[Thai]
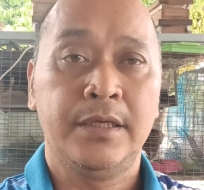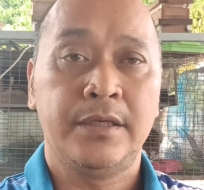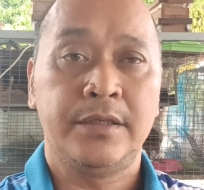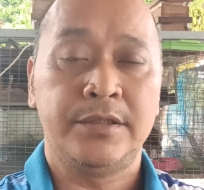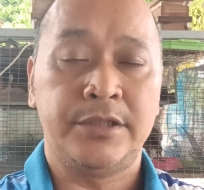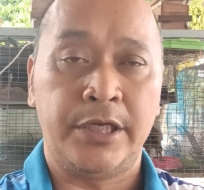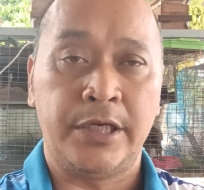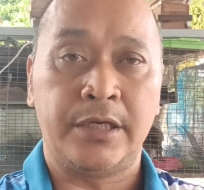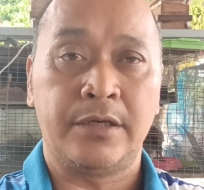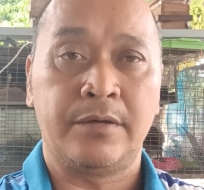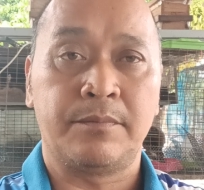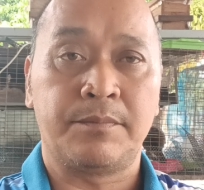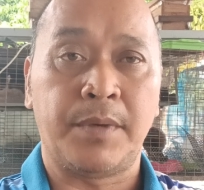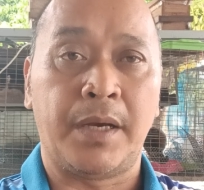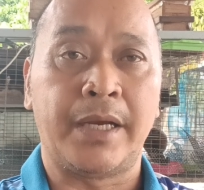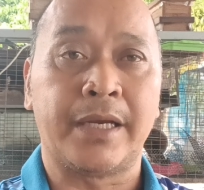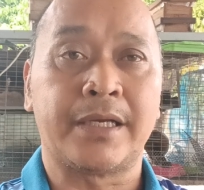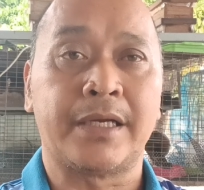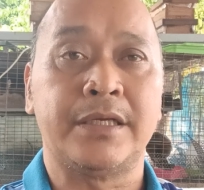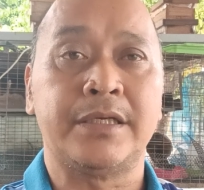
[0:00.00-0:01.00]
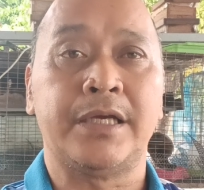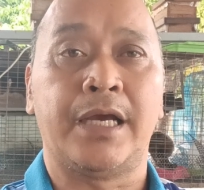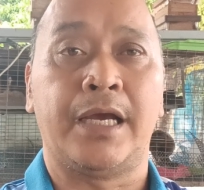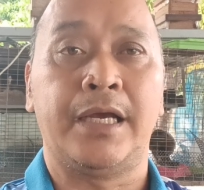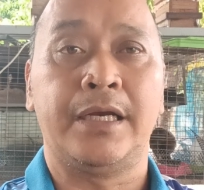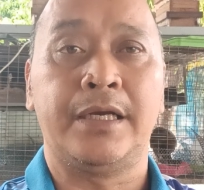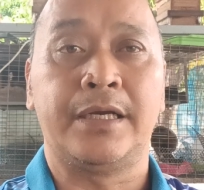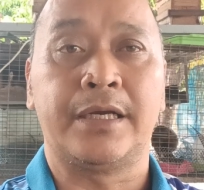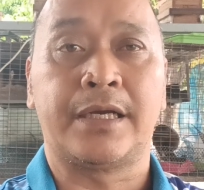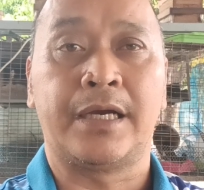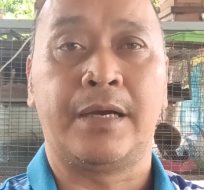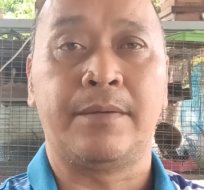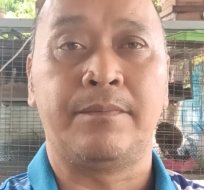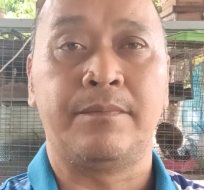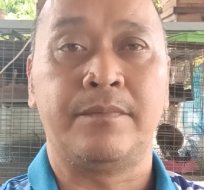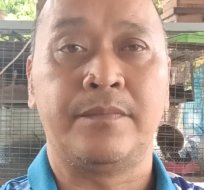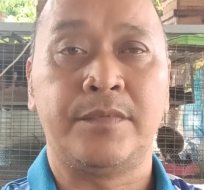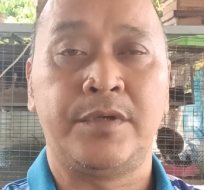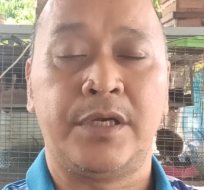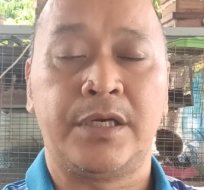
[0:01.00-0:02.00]
ยิ่งไปกันใหญ่เลยครับ
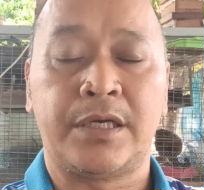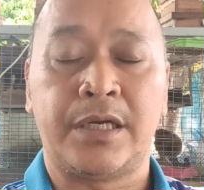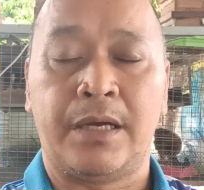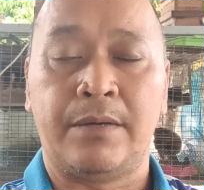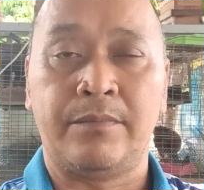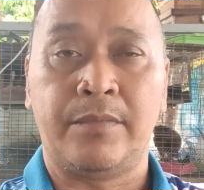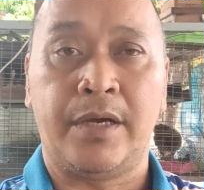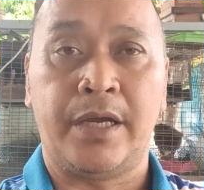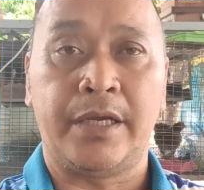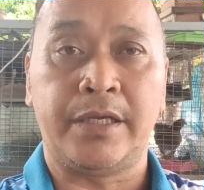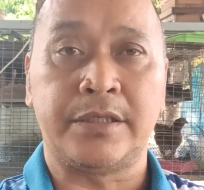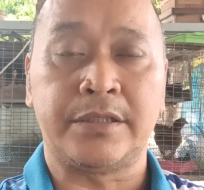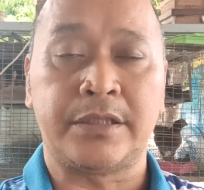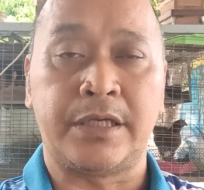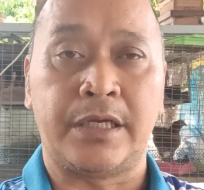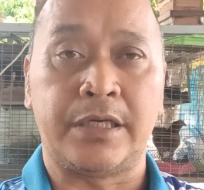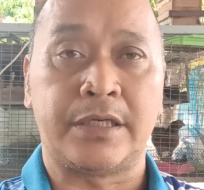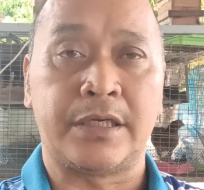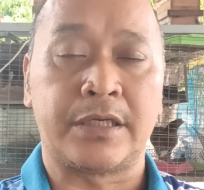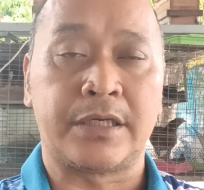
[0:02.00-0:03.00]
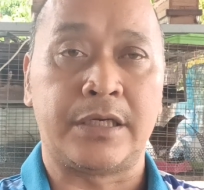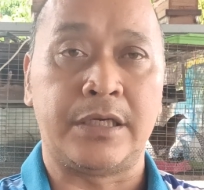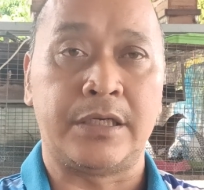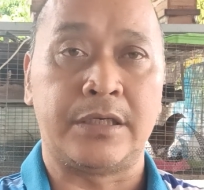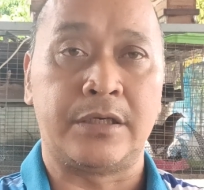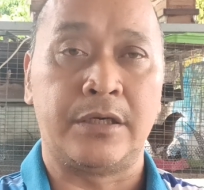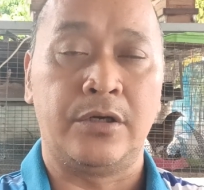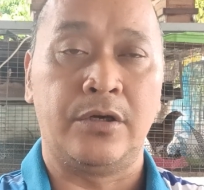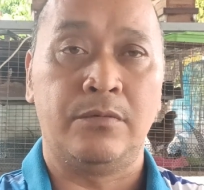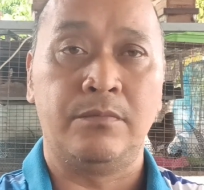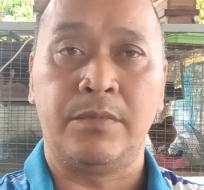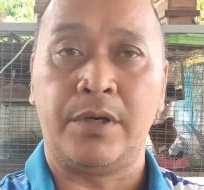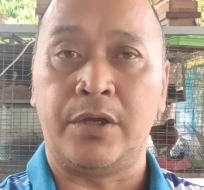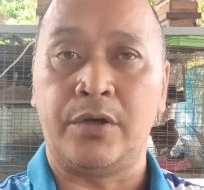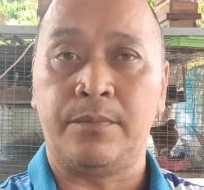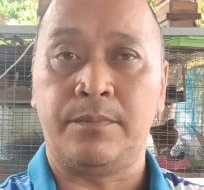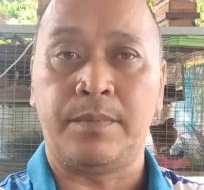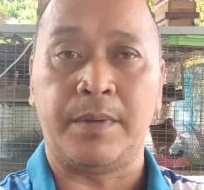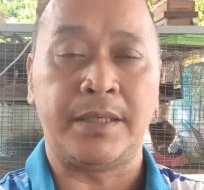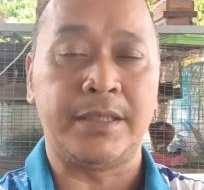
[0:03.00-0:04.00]
ยิ่งทำให้เศรษฐกิจล้มเหลว
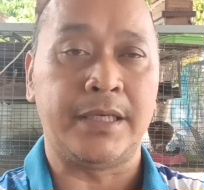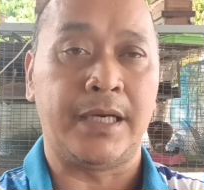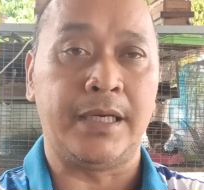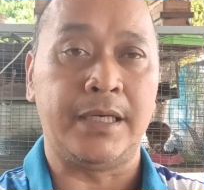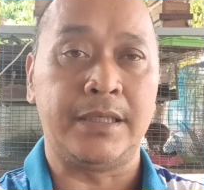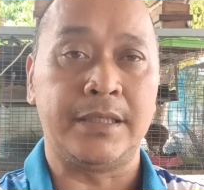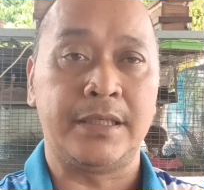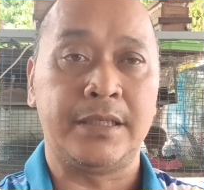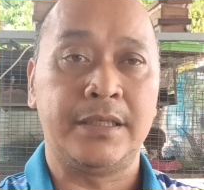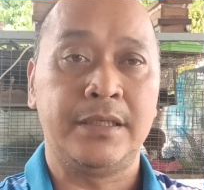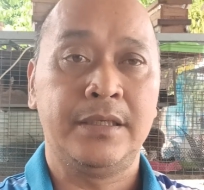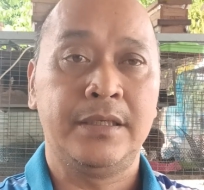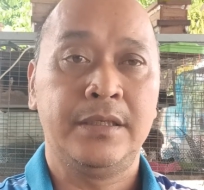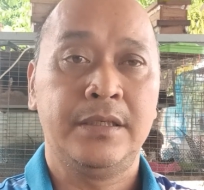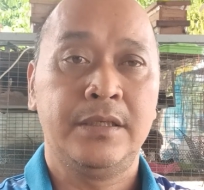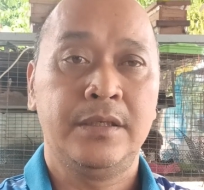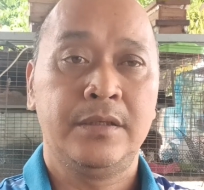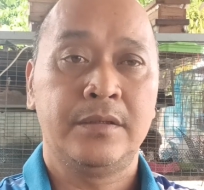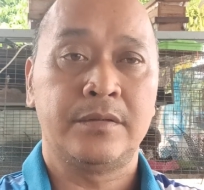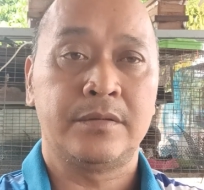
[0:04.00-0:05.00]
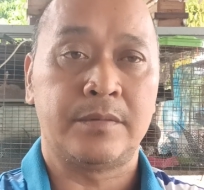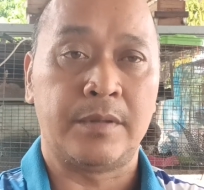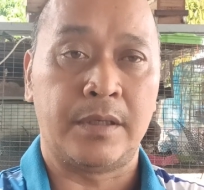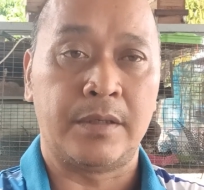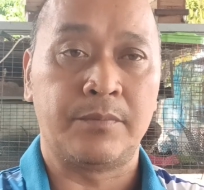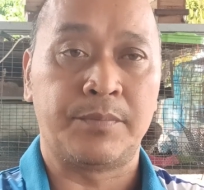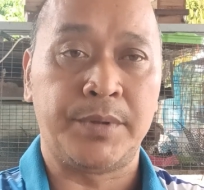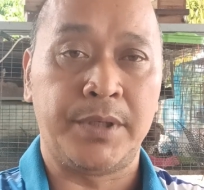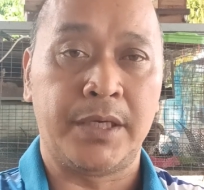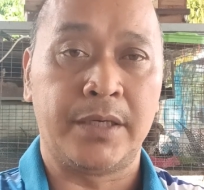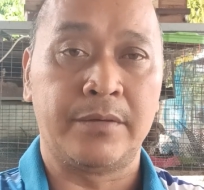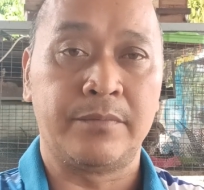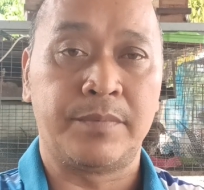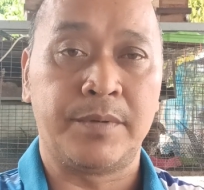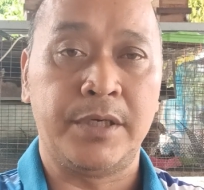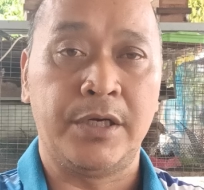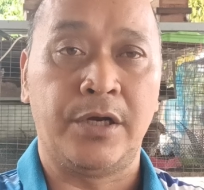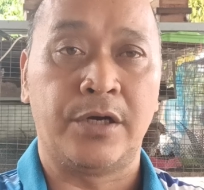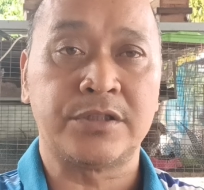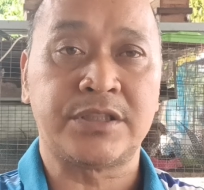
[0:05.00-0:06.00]
ไปใหญ่เลยเพียง
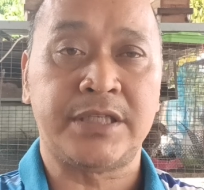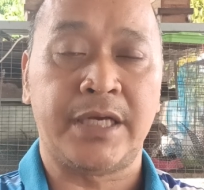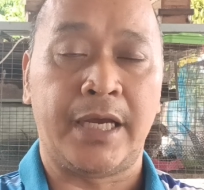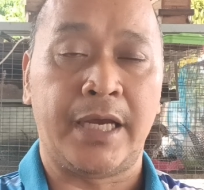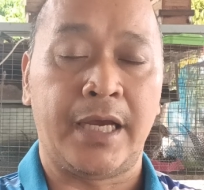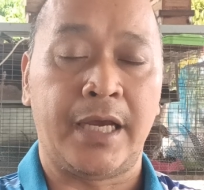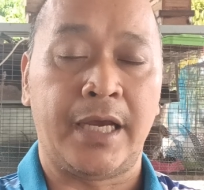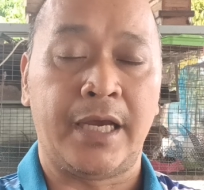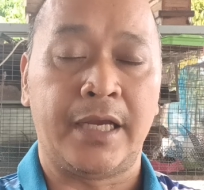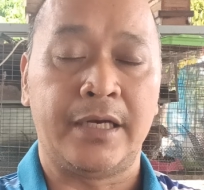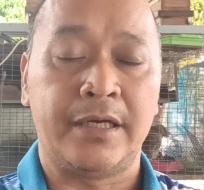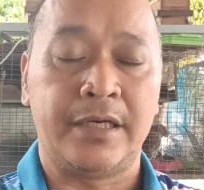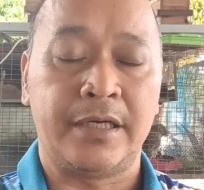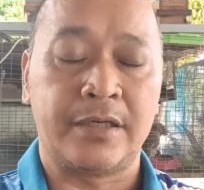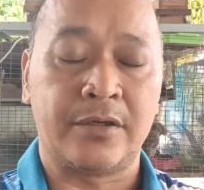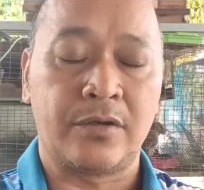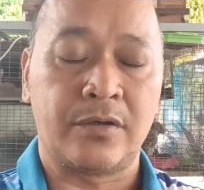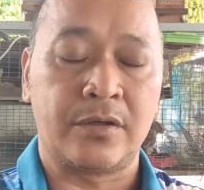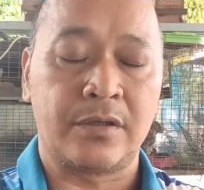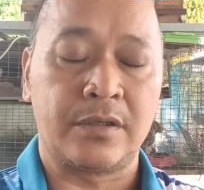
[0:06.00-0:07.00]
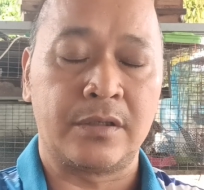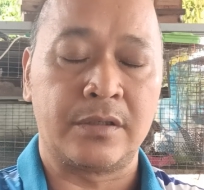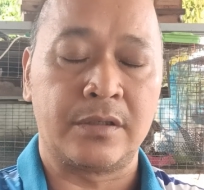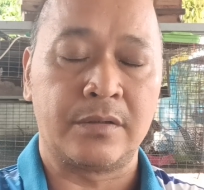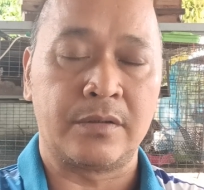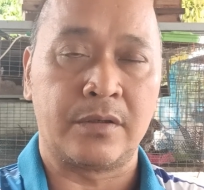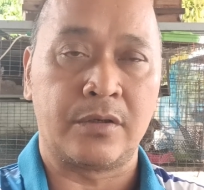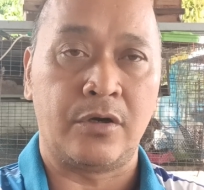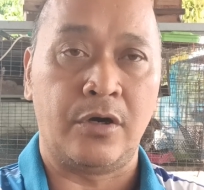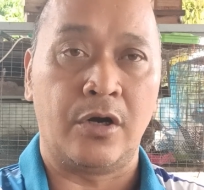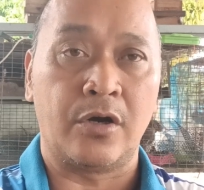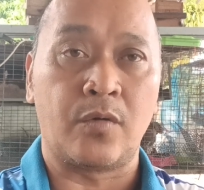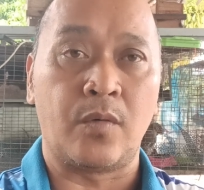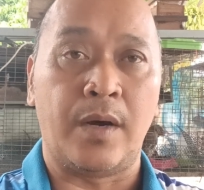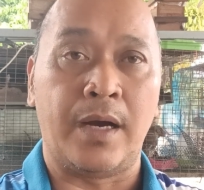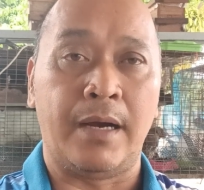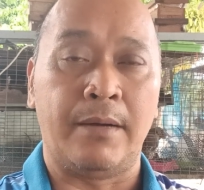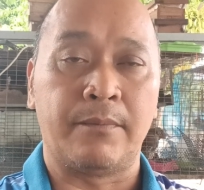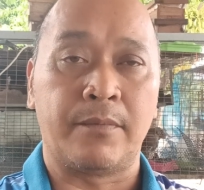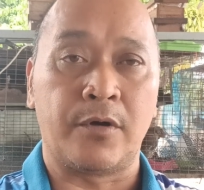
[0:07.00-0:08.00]
พี่น้องแชร์ข้อค
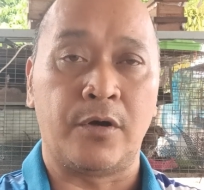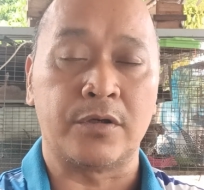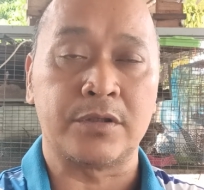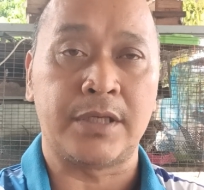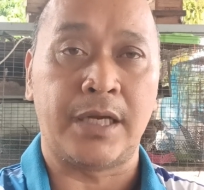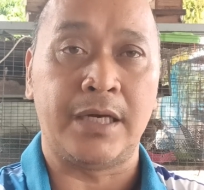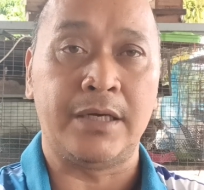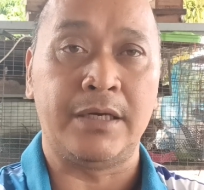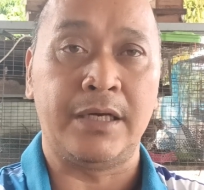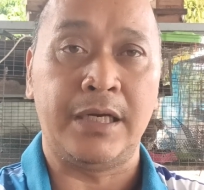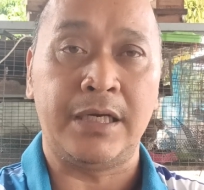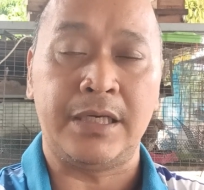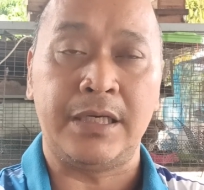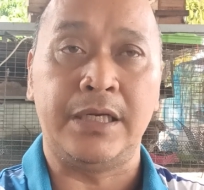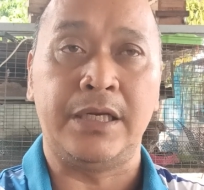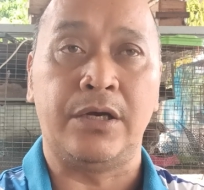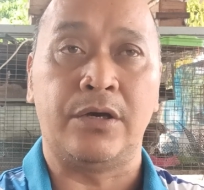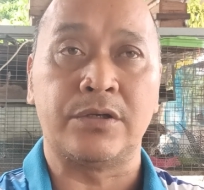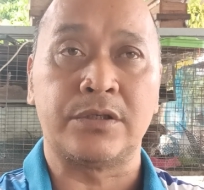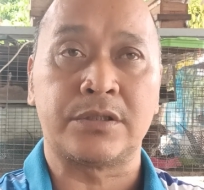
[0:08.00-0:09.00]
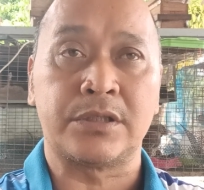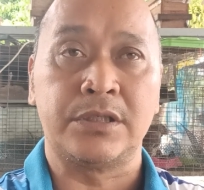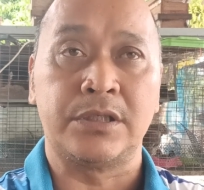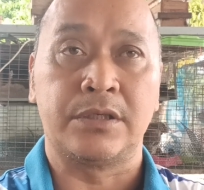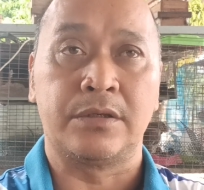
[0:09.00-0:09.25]
วามของท่านนิดเดียวซึ่ง